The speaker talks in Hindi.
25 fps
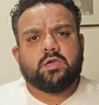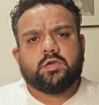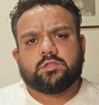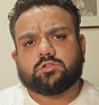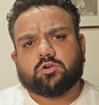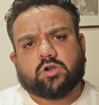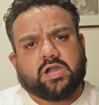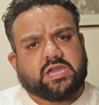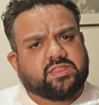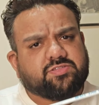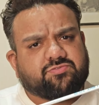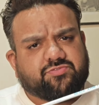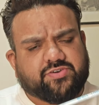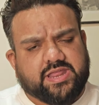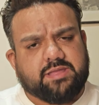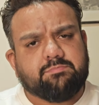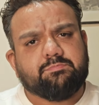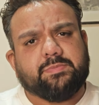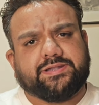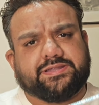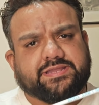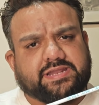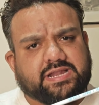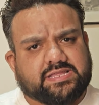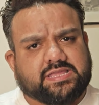सो गाइस
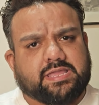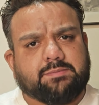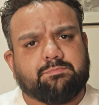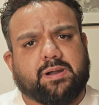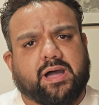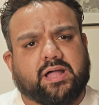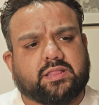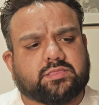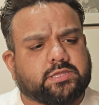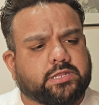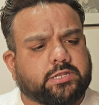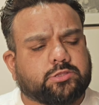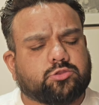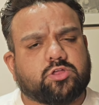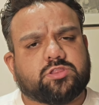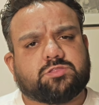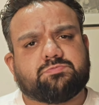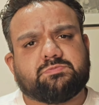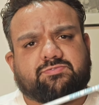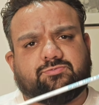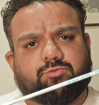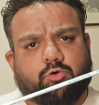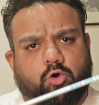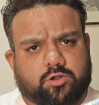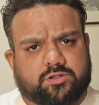फ्रेम मटेरियल की बात करें तो
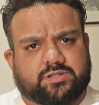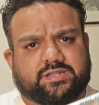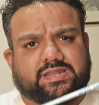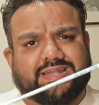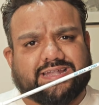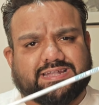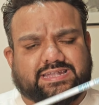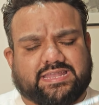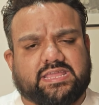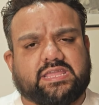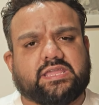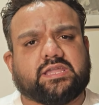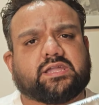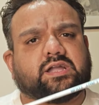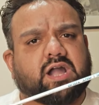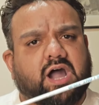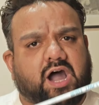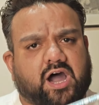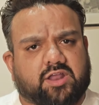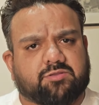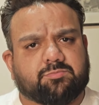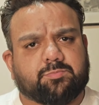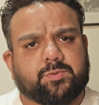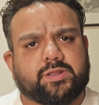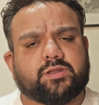इसमें फोर्टी टी
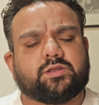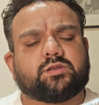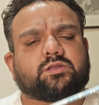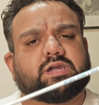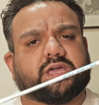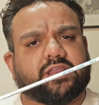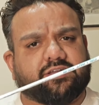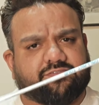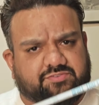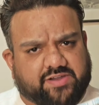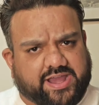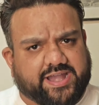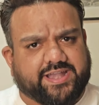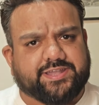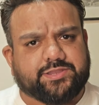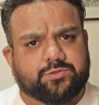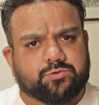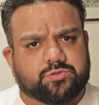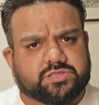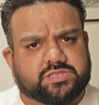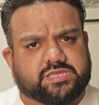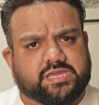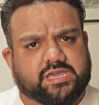कार्बन ग्रेफाइट यूज